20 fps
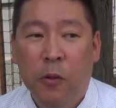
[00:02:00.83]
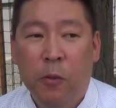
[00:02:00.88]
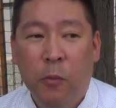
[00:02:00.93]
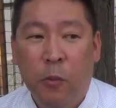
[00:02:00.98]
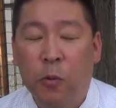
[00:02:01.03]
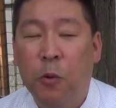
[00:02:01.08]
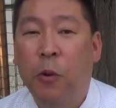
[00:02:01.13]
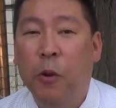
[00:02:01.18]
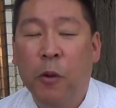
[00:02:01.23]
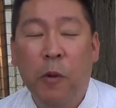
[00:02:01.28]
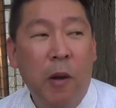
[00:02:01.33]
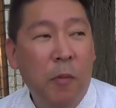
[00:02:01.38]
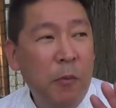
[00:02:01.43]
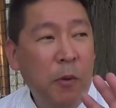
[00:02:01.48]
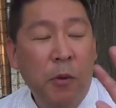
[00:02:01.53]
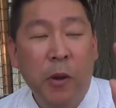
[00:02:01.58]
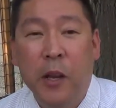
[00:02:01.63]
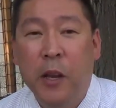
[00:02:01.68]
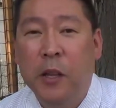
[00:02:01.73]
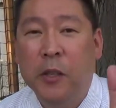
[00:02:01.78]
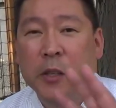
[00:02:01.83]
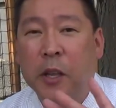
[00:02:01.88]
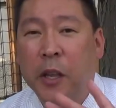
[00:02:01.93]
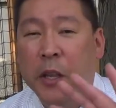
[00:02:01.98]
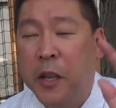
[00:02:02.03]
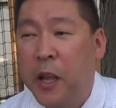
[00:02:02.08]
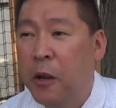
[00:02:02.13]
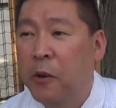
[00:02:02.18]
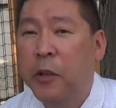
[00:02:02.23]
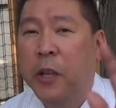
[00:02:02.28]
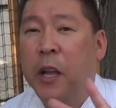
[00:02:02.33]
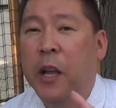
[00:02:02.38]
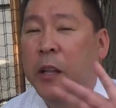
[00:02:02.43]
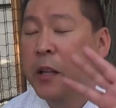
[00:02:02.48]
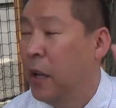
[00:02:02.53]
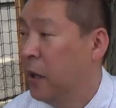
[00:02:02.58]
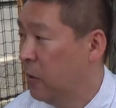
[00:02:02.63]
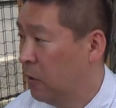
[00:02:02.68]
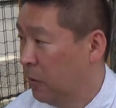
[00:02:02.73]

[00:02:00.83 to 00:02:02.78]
もうこれはもう NHK にやる気がな